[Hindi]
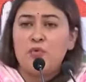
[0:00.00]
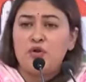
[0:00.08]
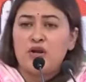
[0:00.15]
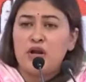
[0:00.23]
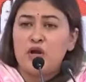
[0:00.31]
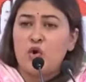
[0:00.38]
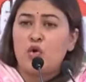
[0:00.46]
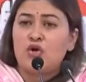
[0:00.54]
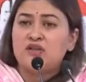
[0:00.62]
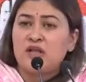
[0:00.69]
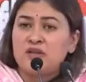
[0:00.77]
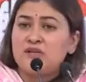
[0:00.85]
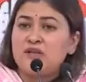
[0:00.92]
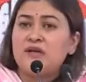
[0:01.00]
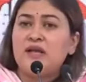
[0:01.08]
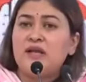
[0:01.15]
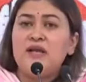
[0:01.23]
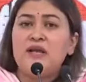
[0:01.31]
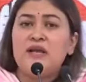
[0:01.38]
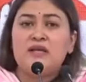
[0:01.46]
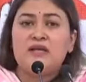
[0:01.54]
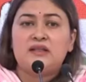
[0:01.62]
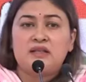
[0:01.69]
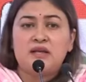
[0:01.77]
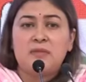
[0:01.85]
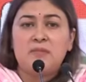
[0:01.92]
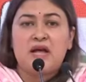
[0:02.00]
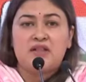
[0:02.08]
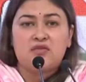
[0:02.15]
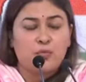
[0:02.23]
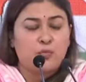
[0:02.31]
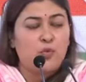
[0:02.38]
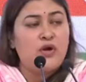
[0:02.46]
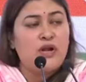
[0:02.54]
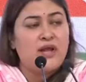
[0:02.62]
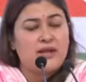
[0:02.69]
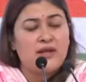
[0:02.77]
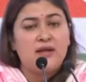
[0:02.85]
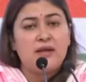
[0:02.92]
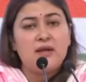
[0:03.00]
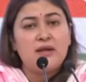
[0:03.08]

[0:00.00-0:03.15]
पूरे लोकतंत्र के लिए कितनी महत्वपूर्ण है